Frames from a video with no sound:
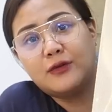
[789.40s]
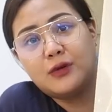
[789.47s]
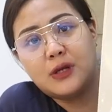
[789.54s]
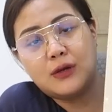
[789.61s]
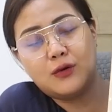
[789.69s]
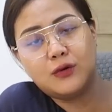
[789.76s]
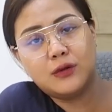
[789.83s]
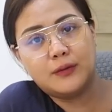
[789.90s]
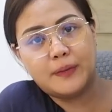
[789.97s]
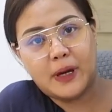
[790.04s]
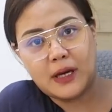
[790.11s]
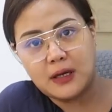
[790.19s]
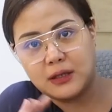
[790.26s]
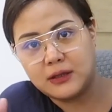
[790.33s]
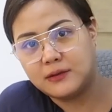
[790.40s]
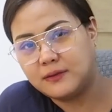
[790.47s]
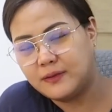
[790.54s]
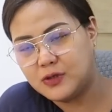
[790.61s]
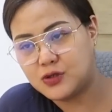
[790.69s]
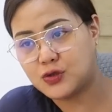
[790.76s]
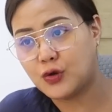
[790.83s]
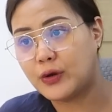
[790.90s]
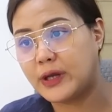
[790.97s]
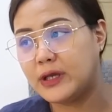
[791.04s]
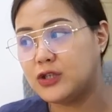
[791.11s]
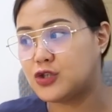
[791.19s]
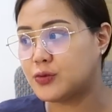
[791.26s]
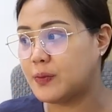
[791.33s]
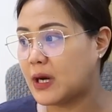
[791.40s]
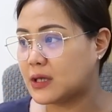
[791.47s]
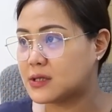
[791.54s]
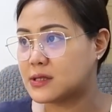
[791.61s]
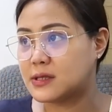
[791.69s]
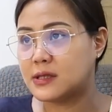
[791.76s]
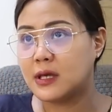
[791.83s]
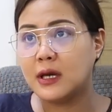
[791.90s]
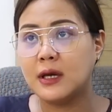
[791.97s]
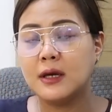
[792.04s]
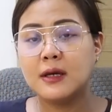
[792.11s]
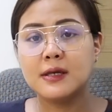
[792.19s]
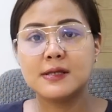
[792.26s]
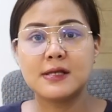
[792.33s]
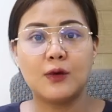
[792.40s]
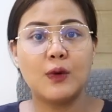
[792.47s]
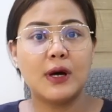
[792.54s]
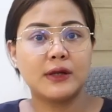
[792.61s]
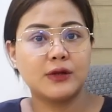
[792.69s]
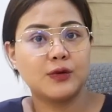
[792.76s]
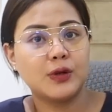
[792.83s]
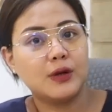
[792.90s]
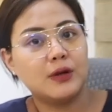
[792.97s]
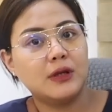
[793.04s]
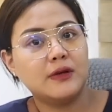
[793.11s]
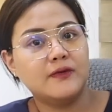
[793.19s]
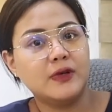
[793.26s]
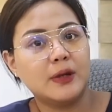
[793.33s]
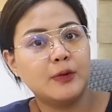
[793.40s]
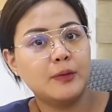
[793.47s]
nyo na no, nung parang storage box sa kwarto ni Olivia.